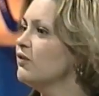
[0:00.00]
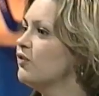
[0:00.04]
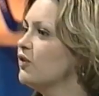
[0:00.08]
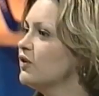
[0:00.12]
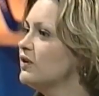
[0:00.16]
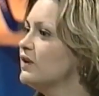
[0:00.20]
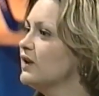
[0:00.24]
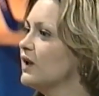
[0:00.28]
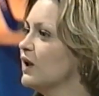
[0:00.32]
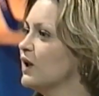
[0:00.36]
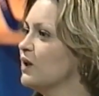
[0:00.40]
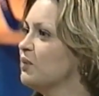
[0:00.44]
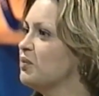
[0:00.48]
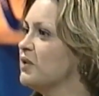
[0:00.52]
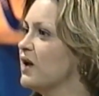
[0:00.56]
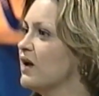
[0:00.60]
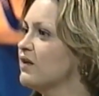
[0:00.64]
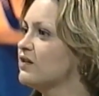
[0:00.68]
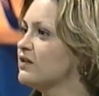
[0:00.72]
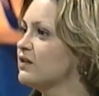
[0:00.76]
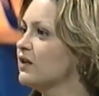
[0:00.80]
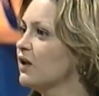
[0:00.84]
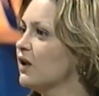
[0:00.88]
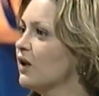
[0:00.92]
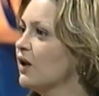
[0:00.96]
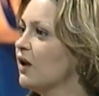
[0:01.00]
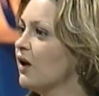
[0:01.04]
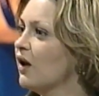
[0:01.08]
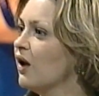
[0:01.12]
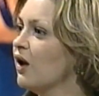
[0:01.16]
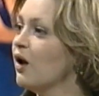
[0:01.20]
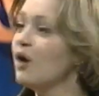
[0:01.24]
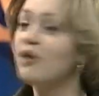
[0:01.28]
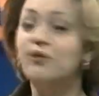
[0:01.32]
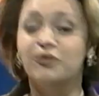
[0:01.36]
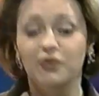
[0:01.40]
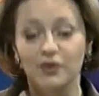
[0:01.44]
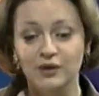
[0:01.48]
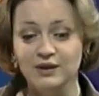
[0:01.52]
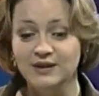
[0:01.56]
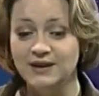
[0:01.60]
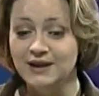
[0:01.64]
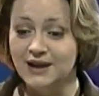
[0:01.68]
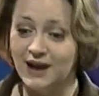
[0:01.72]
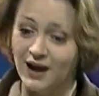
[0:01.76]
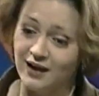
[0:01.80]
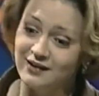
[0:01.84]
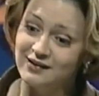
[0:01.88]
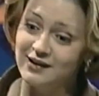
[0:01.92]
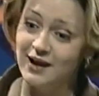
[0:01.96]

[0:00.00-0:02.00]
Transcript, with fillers: vous dites faut le dire,